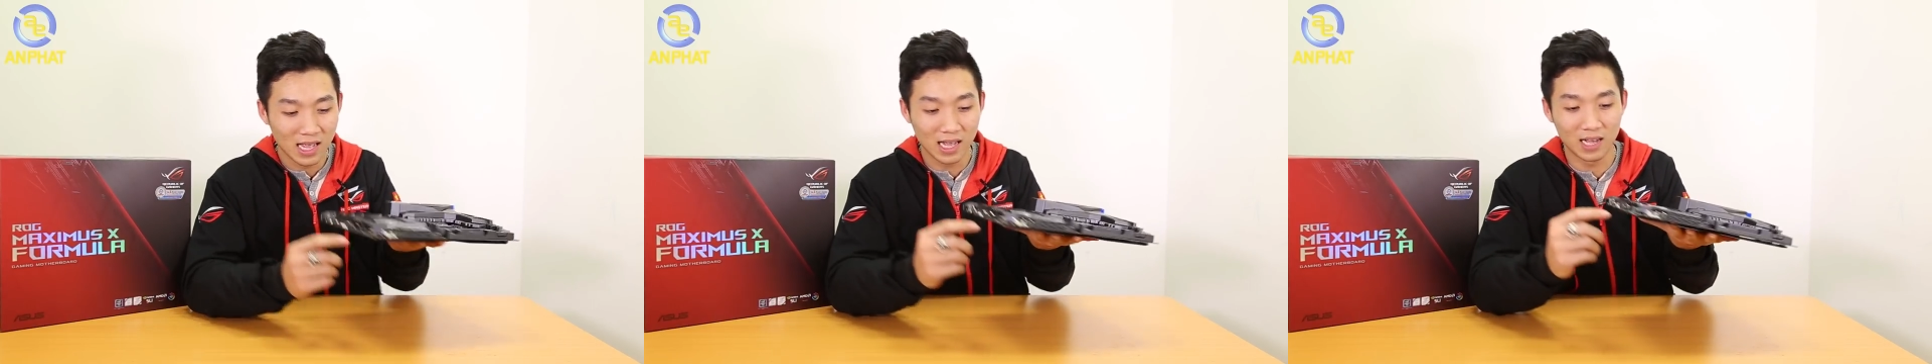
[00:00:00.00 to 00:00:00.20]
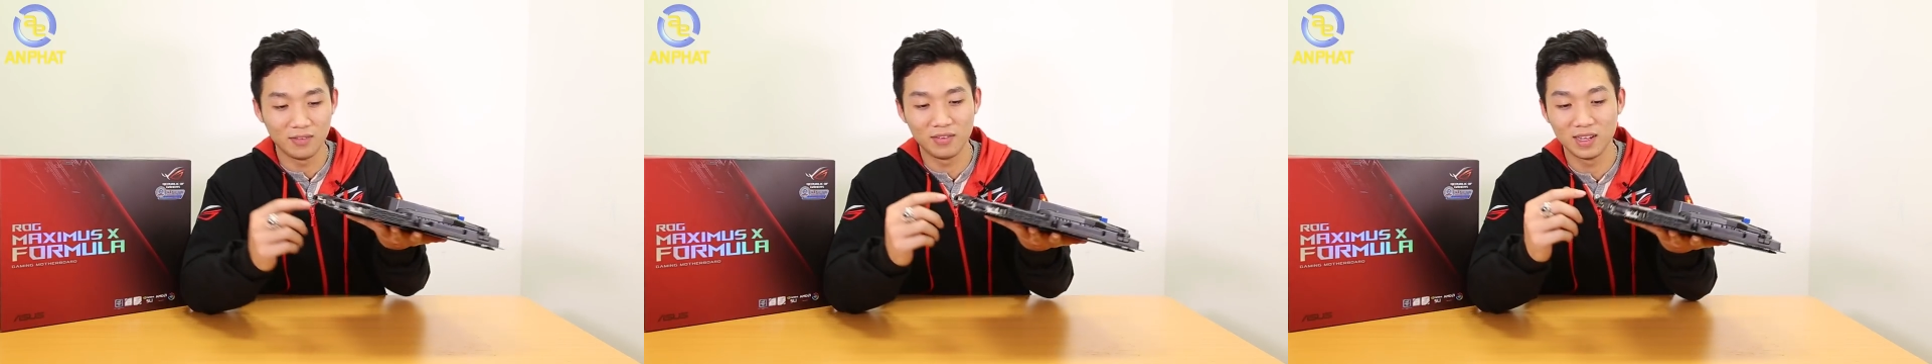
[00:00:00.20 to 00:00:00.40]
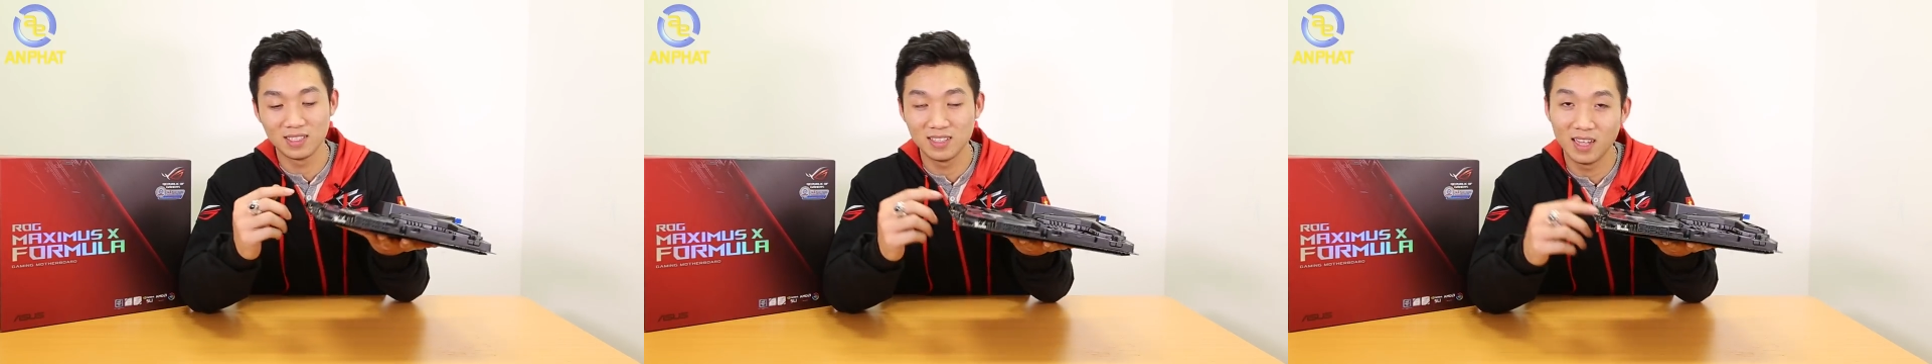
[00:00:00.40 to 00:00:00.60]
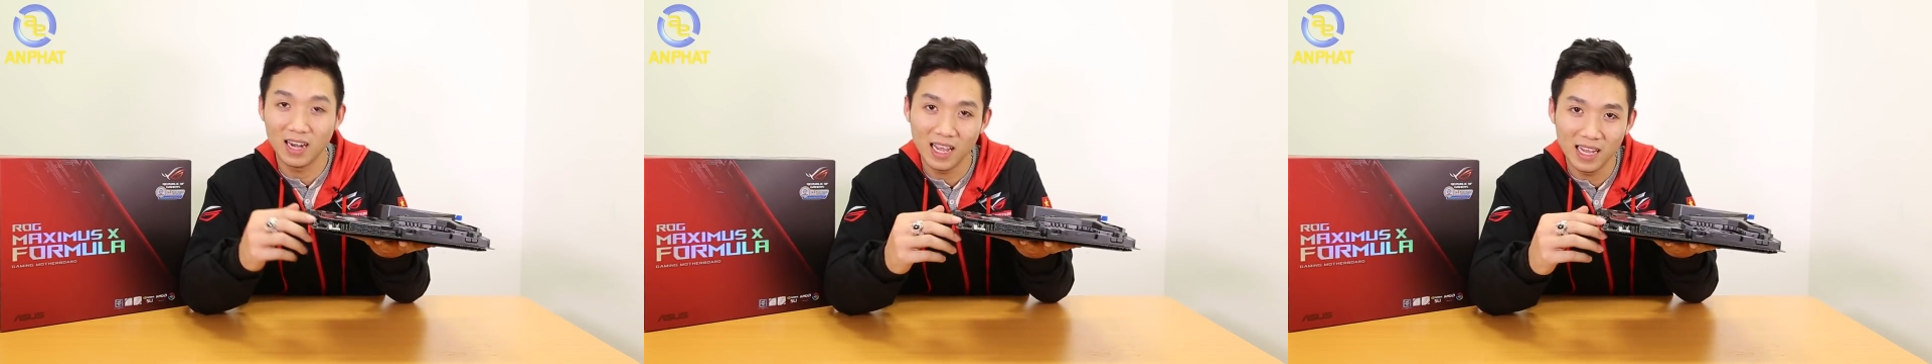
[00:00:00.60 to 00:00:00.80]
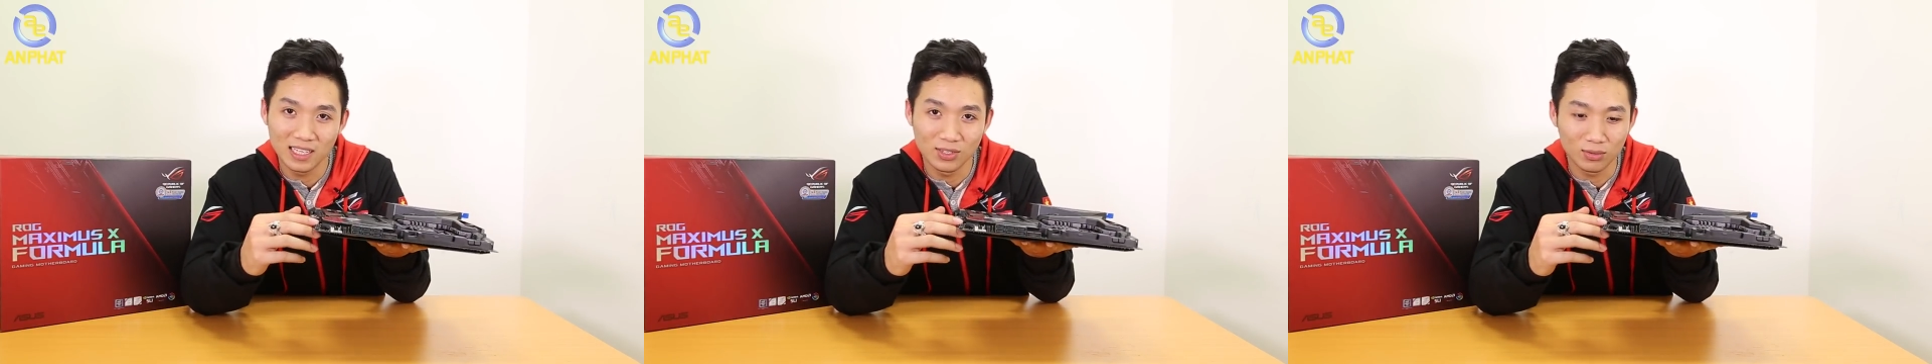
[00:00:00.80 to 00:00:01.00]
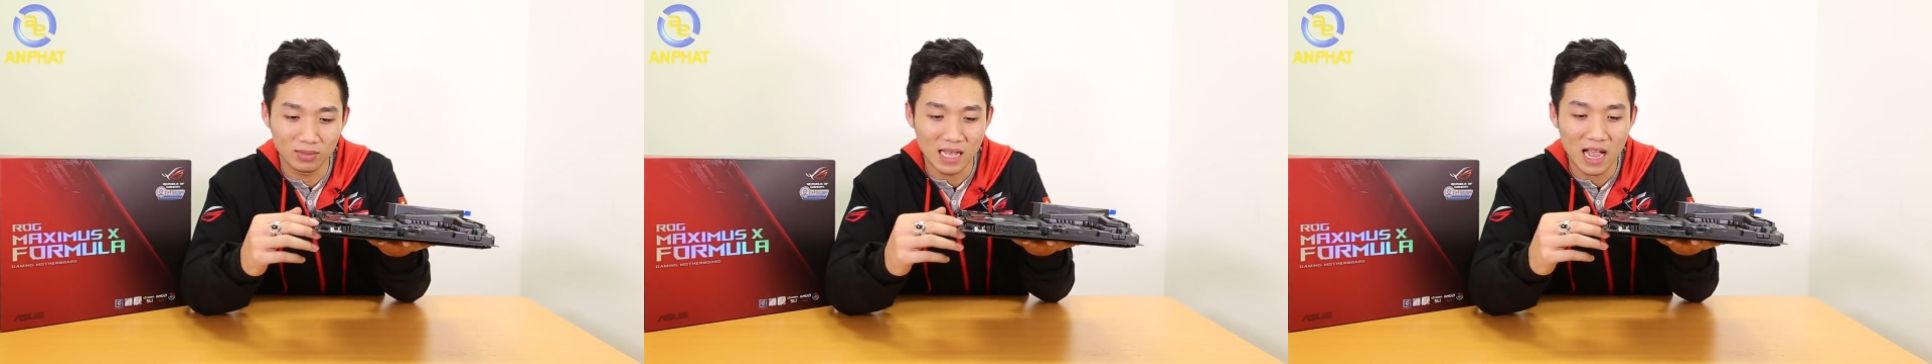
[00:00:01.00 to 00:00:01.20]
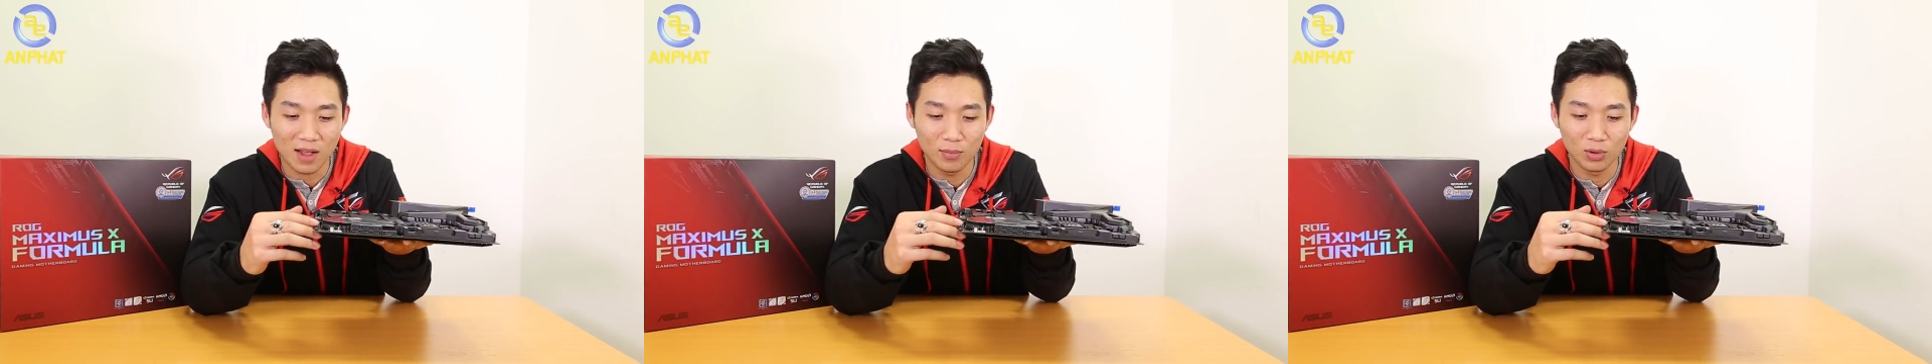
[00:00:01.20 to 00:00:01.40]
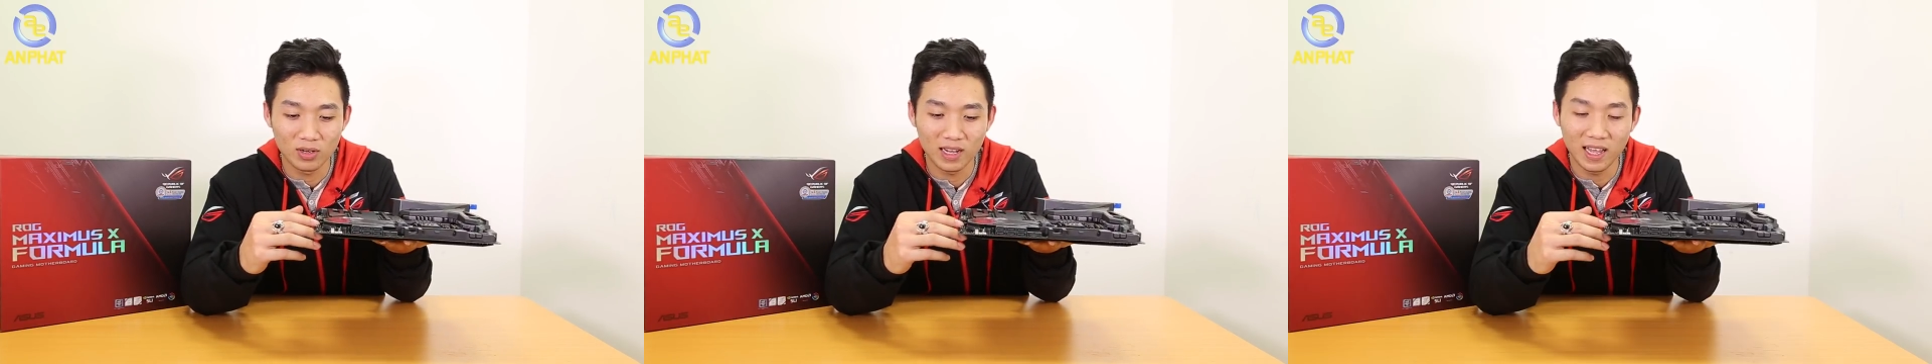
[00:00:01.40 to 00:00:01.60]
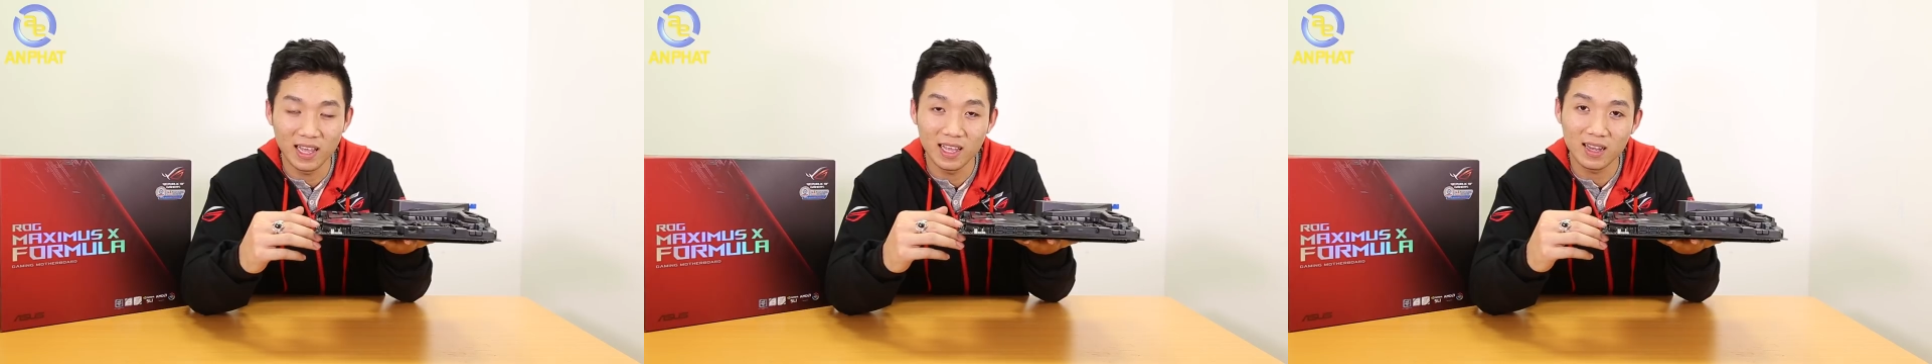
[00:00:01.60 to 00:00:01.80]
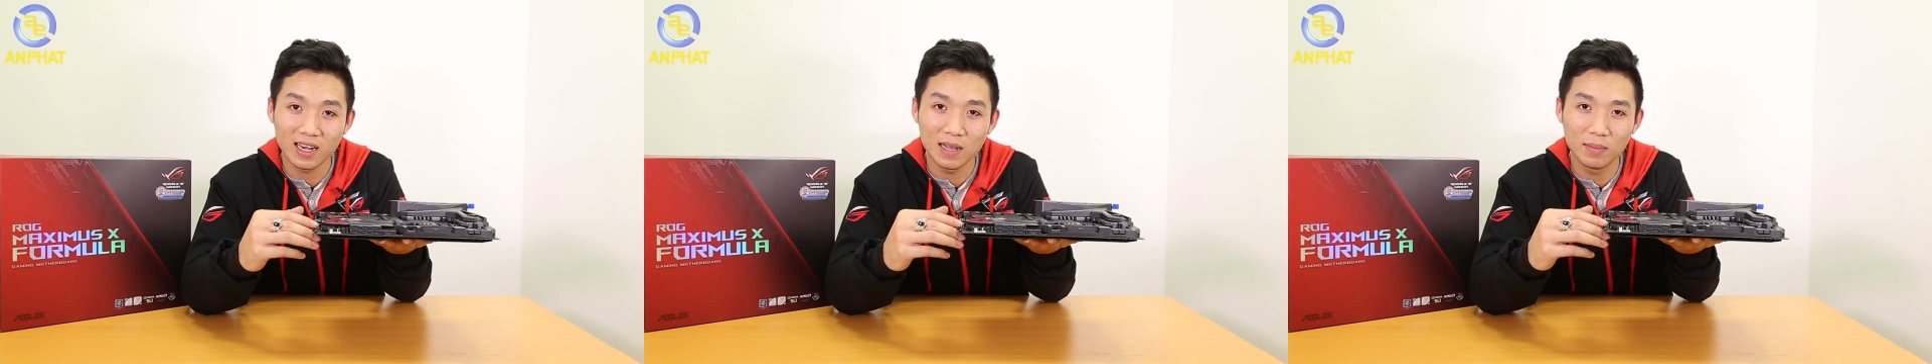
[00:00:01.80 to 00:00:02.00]
Ở phía dưới này chúng ta có một khe
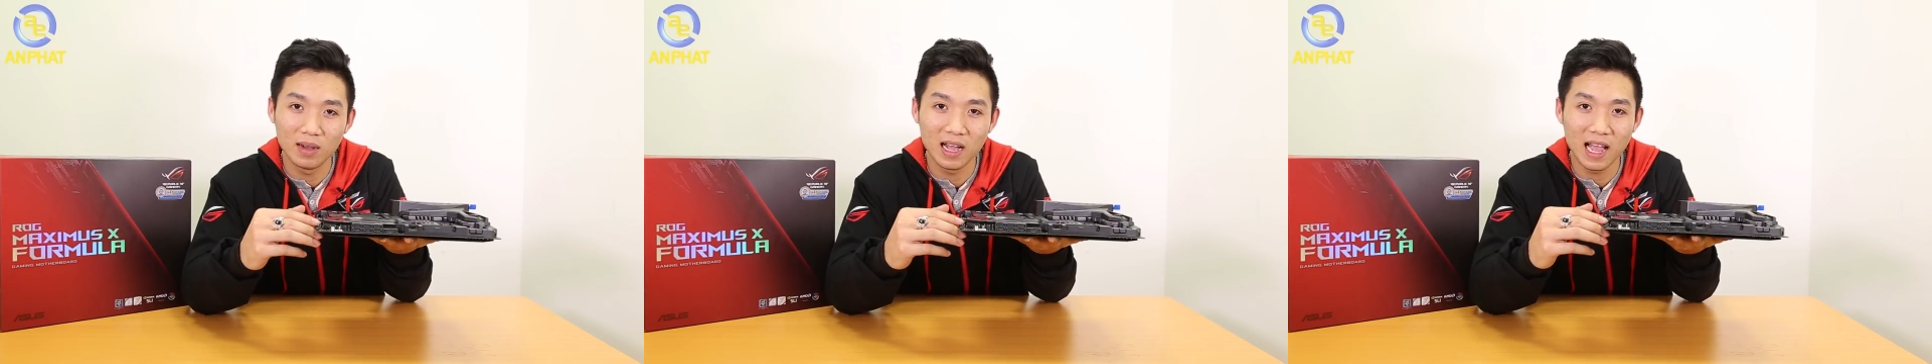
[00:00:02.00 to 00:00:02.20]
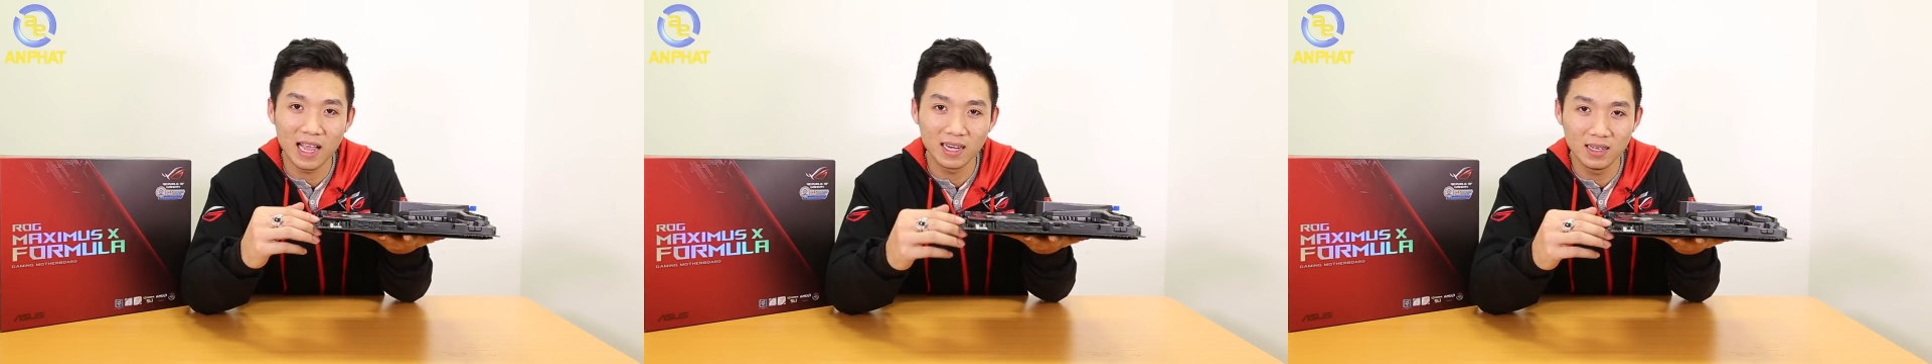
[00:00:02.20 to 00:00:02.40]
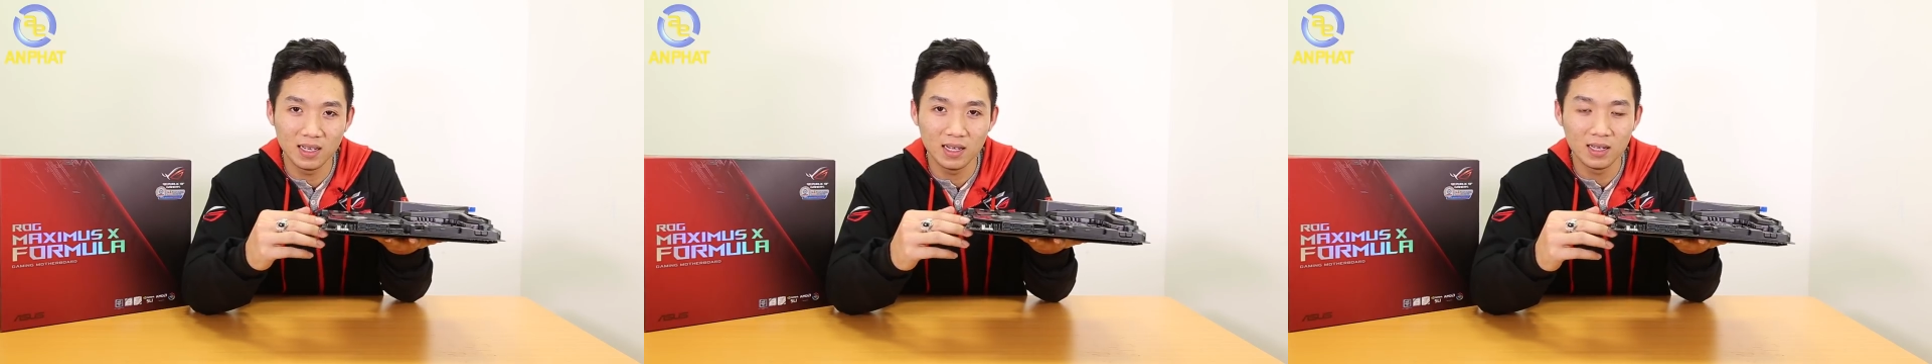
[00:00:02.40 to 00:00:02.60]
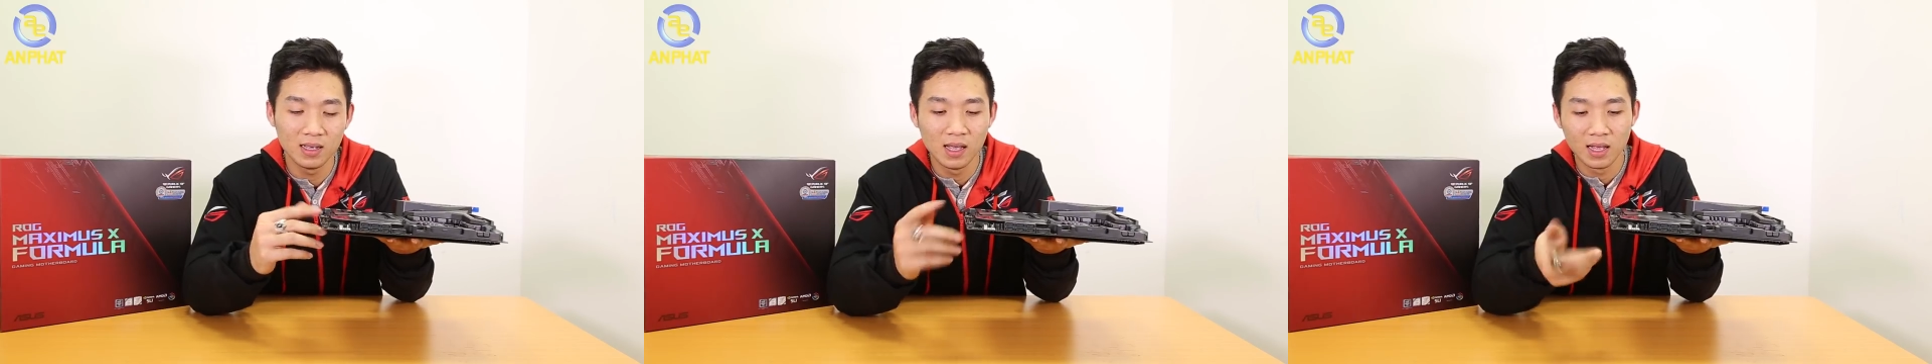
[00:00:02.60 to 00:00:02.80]
ét đê em hai nữa,